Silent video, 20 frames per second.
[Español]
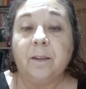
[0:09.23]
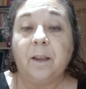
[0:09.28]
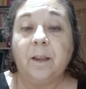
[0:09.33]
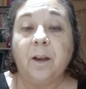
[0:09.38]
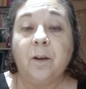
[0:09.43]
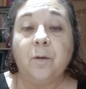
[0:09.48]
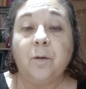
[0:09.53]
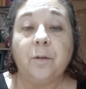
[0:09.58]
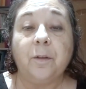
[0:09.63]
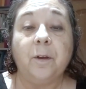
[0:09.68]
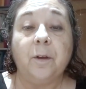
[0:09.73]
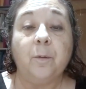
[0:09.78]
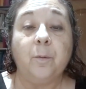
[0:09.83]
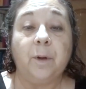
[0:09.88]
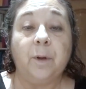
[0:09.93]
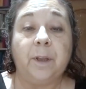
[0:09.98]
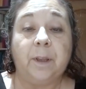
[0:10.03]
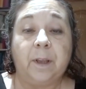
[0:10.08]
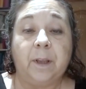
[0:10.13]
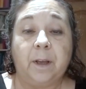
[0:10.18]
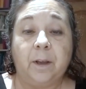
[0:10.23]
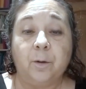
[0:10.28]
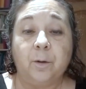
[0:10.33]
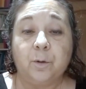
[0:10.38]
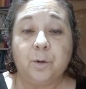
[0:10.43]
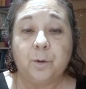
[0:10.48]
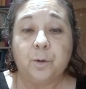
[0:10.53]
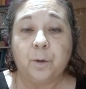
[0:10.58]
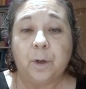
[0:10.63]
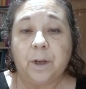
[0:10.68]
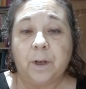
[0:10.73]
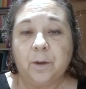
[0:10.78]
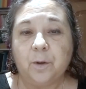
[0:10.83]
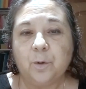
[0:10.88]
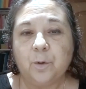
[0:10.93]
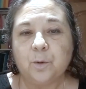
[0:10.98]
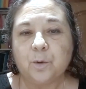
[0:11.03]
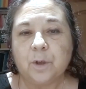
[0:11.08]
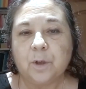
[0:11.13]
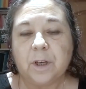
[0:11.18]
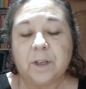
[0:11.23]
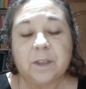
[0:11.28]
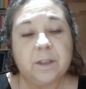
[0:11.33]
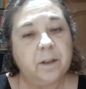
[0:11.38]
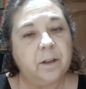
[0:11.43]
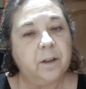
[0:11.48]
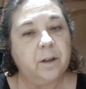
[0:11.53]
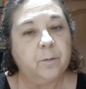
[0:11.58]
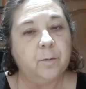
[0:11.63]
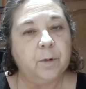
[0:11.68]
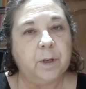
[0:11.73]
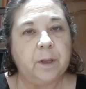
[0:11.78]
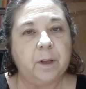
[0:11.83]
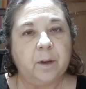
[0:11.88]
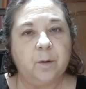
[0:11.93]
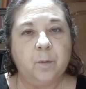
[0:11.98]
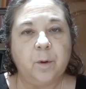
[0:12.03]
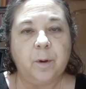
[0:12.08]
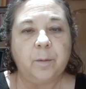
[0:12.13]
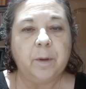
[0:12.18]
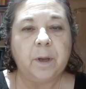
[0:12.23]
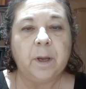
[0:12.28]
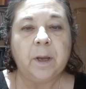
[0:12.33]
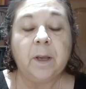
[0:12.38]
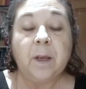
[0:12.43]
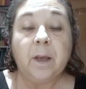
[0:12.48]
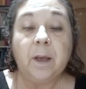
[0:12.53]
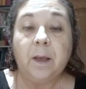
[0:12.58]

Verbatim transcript: tengo 58 años, casi 59,